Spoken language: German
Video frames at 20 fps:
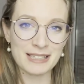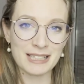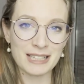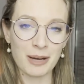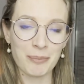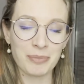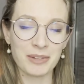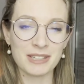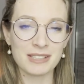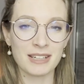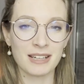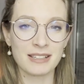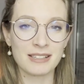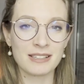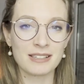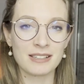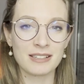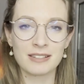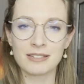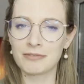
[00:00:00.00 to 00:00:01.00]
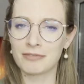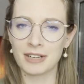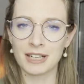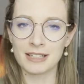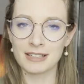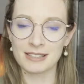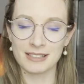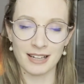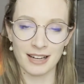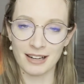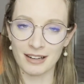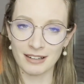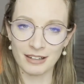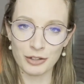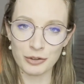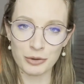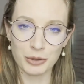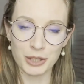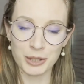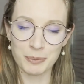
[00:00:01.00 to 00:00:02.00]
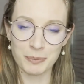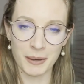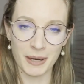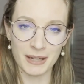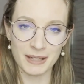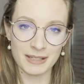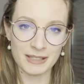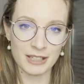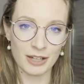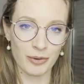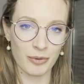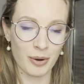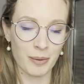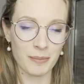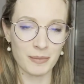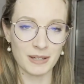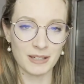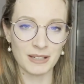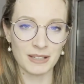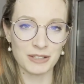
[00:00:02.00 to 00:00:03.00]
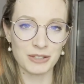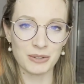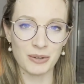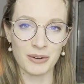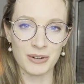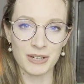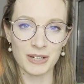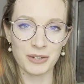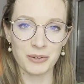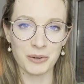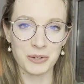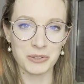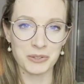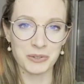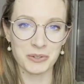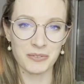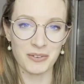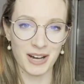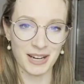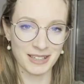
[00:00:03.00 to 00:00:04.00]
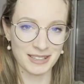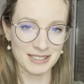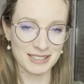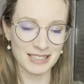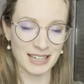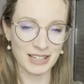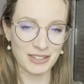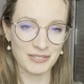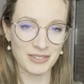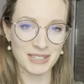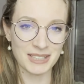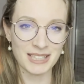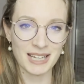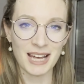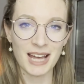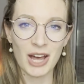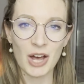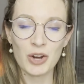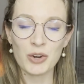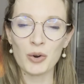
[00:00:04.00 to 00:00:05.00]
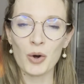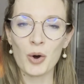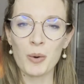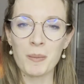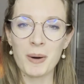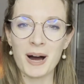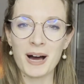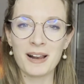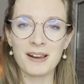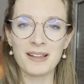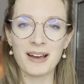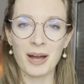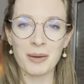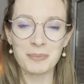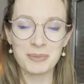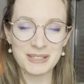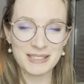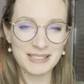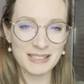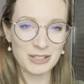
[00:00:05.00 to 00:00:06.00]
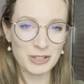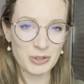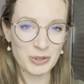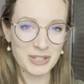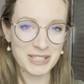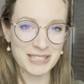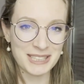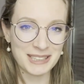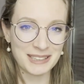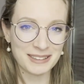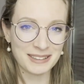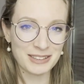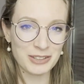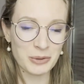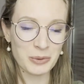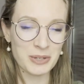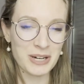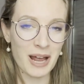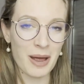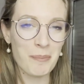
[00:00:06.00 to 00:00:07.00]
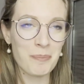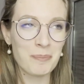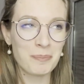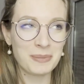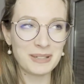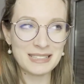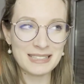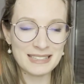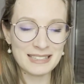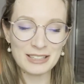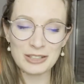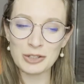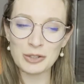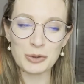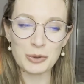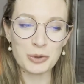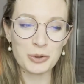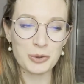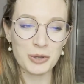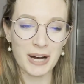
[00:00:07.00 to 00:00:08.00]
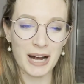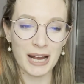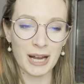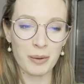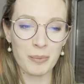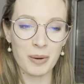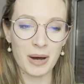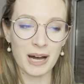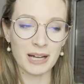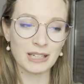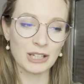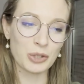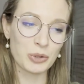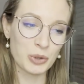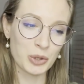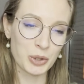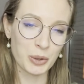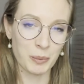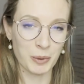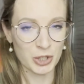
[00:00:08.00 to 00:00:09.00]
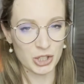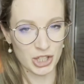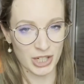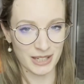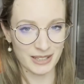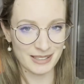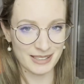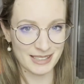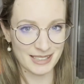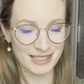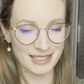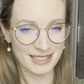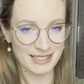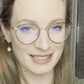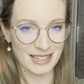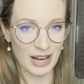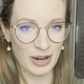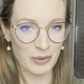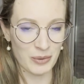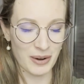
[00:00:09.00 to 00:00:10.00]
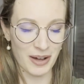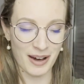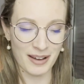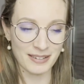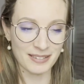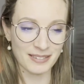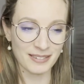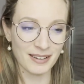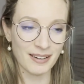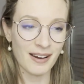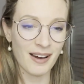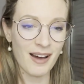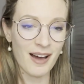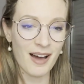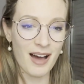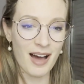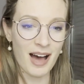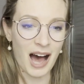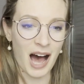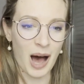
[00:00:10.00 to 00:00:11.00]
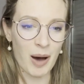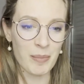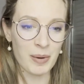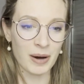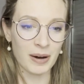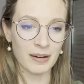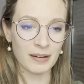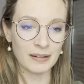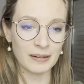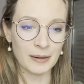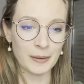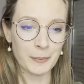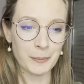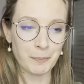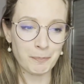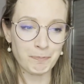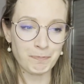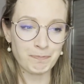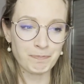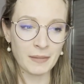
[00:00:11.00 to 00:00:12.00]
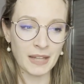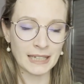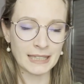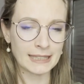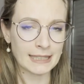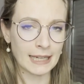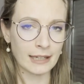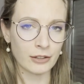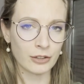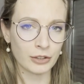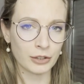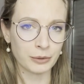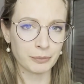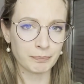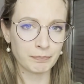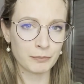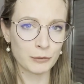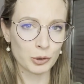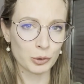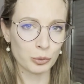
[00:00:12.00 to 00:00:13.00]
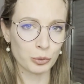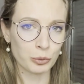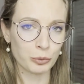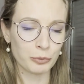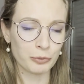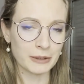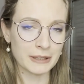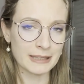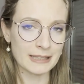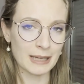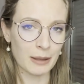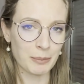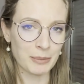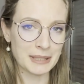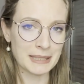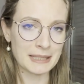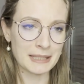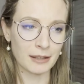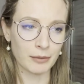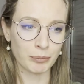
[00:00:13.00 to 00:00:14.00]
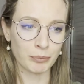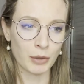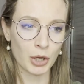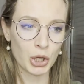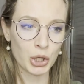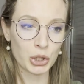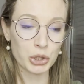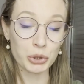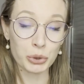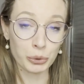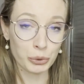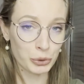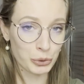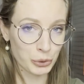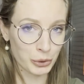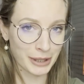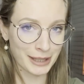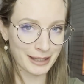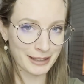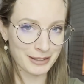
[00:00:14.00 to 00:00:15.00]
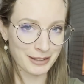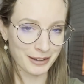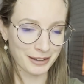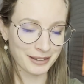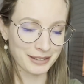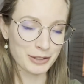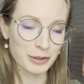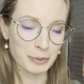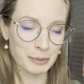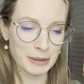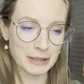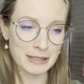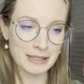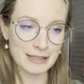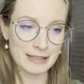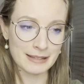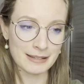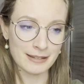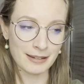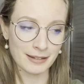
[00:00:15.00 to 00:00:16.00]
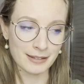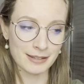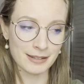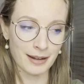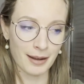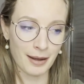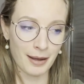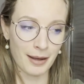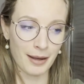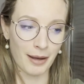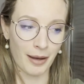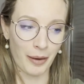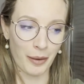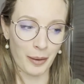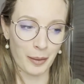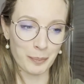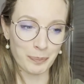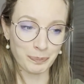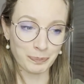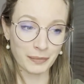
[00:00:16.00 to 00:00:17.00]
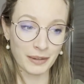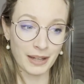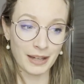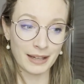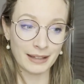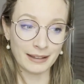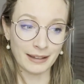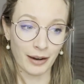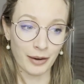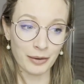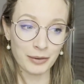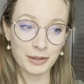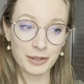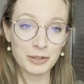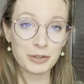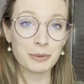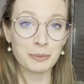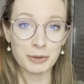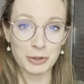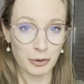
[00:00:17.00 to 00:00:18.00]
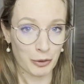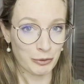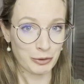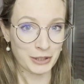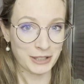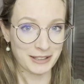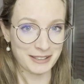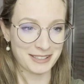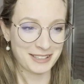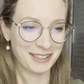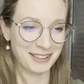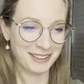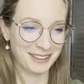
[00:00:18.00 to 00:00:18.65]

Ich habe das Ganze, weil das ja natürlich bei Instagram in der Story kreuz und quer angezeigt wird, nochmal ein bisschen sortiert und ein bisschen Struktur reingebracht. Natürlich überschneidet sich das ein oder andere, aber ähm, ich denke, so wird es ein bisschen strukturierter. Zumindest ist das ähm, ja, zumindest hoffe ich das.